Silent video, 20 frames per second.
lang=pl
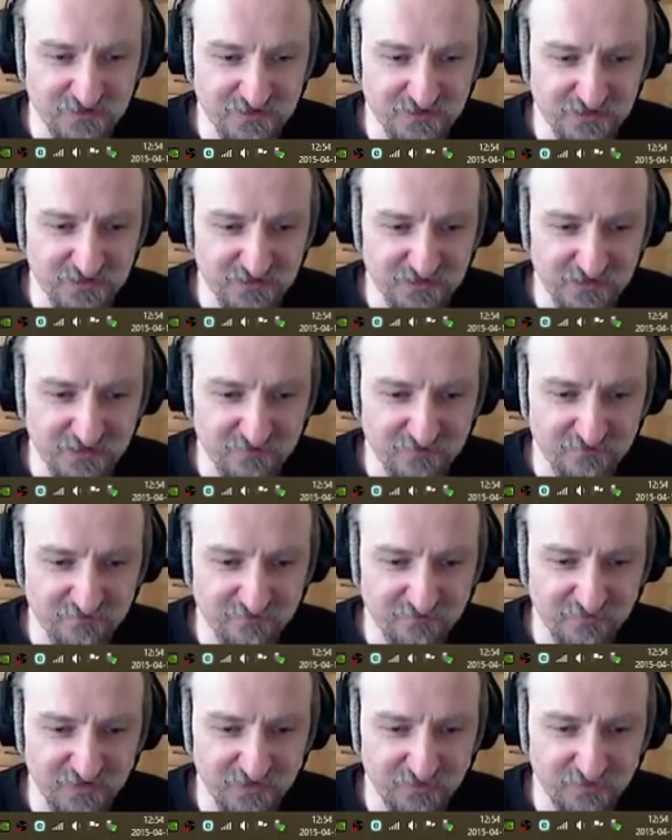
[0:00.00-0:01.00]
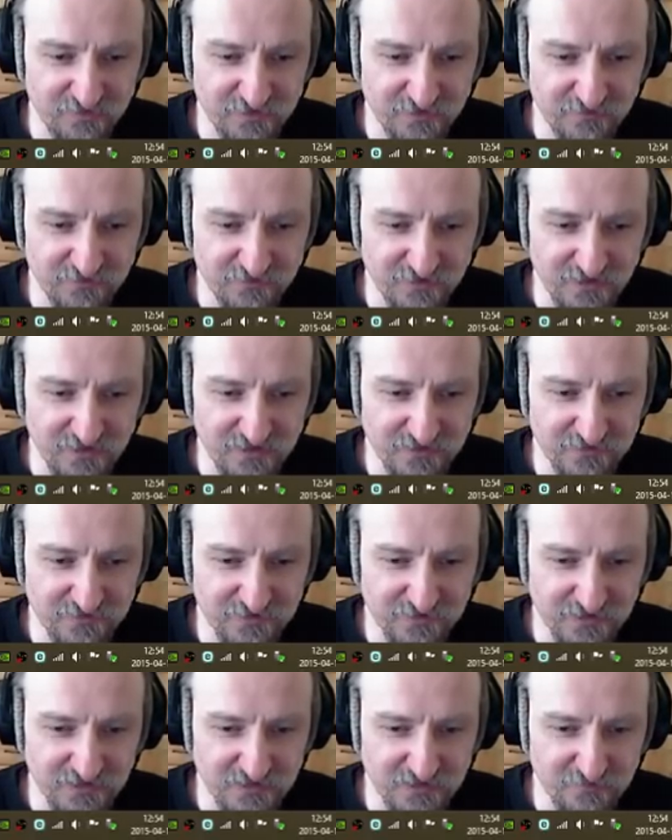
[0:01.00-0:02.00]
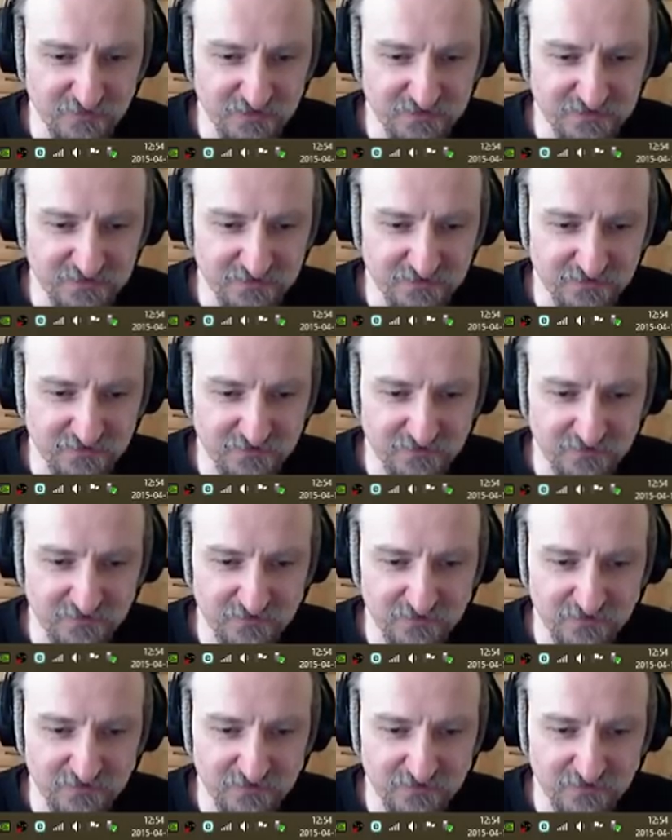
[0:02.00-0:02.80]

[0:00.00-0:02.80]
gdzieś tam, ale tutaj nie ma co